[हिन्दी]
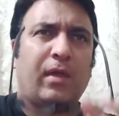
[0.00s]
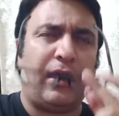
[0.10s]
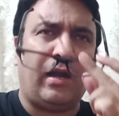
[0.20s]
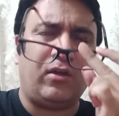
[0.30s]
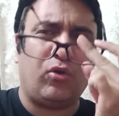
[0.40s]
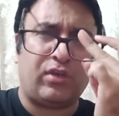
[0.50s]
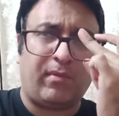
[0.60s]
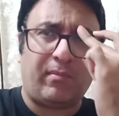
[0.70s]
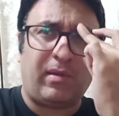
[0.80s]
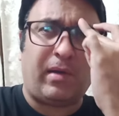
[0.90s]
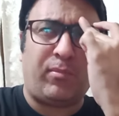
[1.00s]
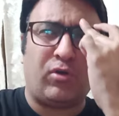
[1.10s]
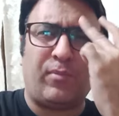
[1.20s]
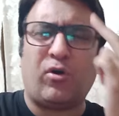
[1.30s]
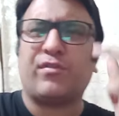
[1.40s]
एक हेड कोच के मामले में आप लोगों
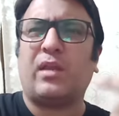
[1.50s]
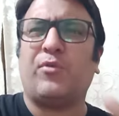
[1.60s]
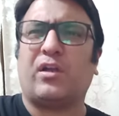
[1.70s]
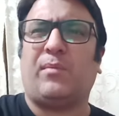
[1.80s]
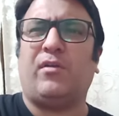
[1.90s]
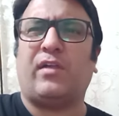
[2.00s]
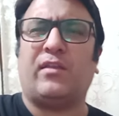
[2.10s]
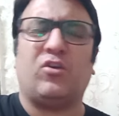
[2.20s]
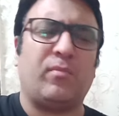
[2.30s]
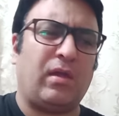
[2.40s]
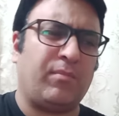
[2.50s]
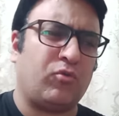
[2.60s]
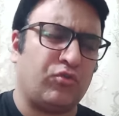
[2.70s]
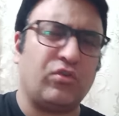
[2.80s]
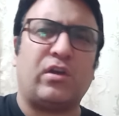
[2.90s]
के बहुत सारे मुझे कमेंट्स आए थे और मैं
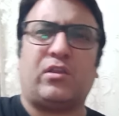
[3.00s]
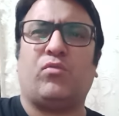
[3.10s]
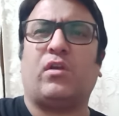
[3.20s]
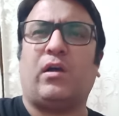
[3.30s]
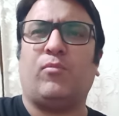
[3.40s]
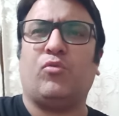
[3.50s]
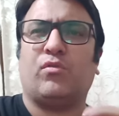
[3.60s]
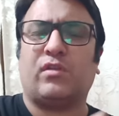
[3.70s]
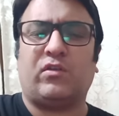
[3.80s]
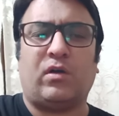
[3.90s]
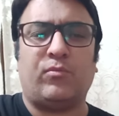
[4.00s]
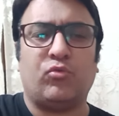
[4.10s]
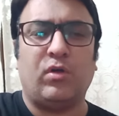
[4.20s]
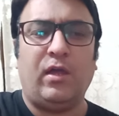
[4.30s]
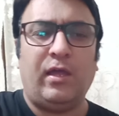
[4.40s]
कोशिश करता हूँ कि आप लोगों को उसका जवाब दूँ